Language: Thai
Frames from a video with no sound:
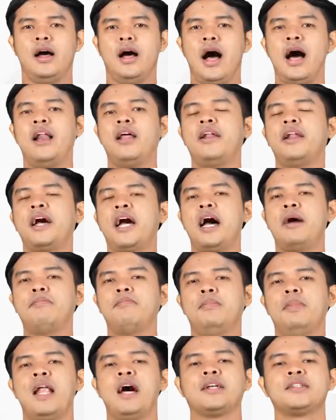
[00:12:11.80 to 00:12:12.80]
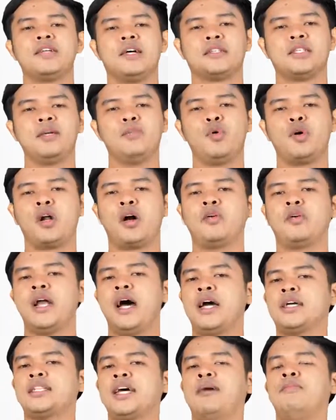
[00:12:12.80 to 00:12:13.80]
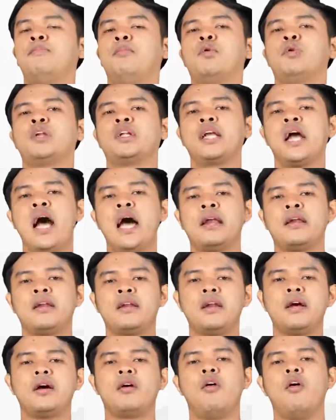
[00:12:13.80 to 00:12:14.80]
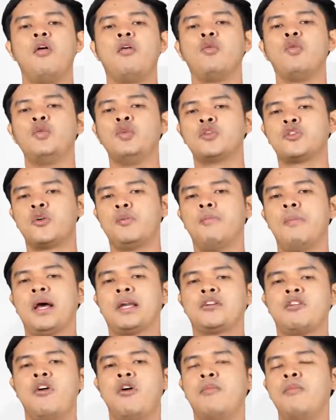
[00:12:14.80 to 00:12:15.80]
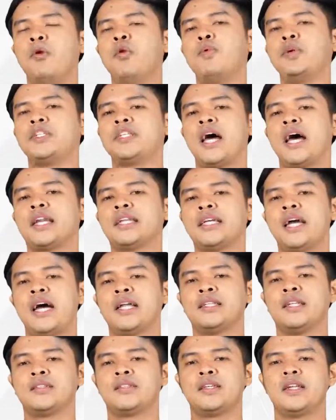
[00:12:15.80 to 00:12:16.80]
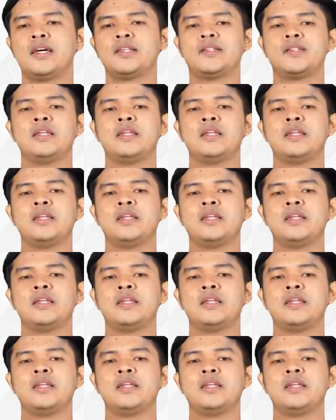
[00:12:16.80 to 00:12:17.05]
เอาล้วนะครับหลังจากที่พวกเราได้ทำผลงานเรื่องของคุณสมบัติของผู้วิจารณ์งาน ทัศน